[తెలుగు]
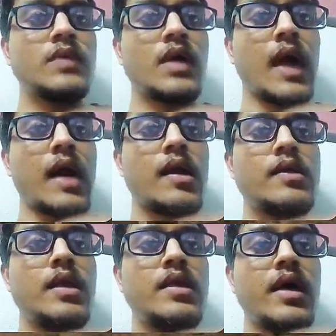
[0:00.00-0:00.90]
కారణం
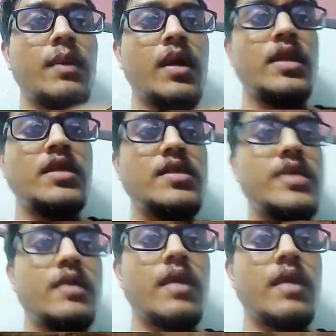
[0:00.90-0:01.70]
తెలియదు కానీ బంధించేశాడు